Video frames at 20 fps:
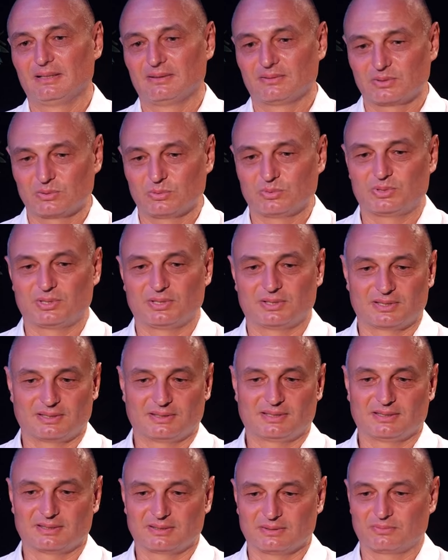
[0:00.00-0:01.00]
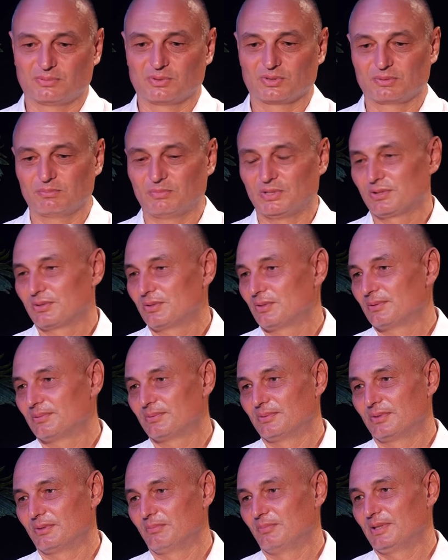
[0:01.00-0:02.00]
в случае каких-то
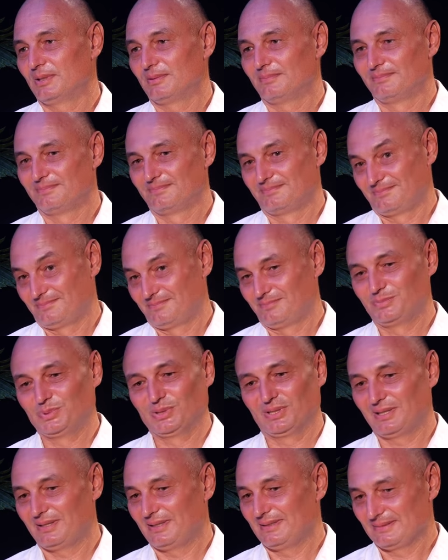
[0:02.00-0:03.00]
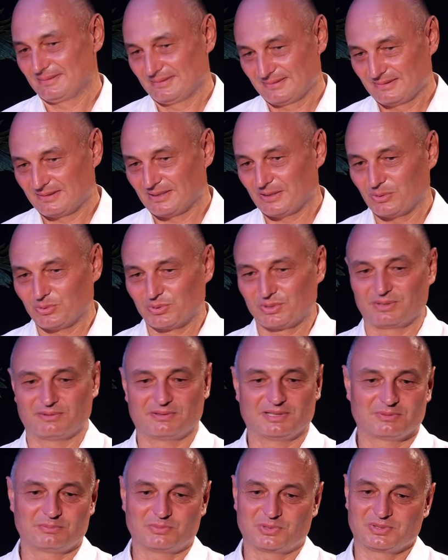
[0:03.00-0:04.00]
форс-мажоров у тебя была
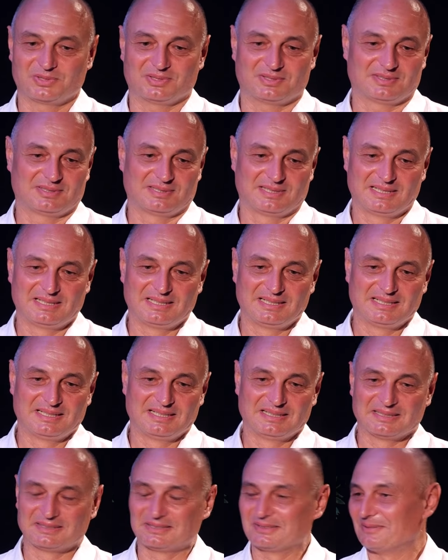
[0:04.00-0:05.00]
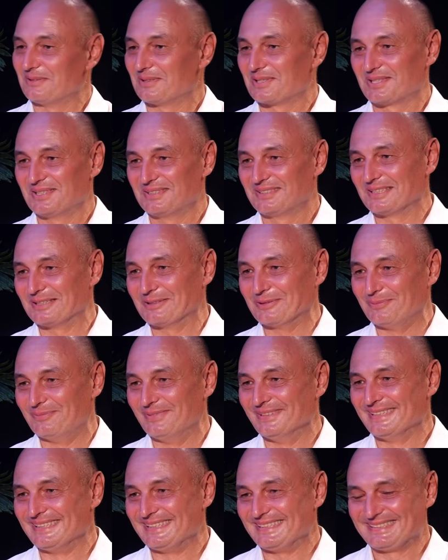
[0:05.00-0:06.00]
хорошая возможность завершить
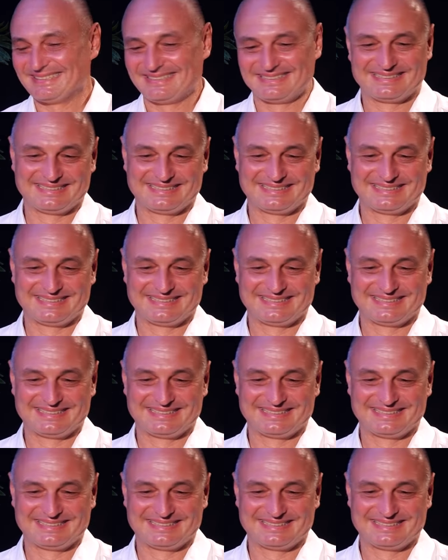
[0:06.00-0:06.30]
задуманное.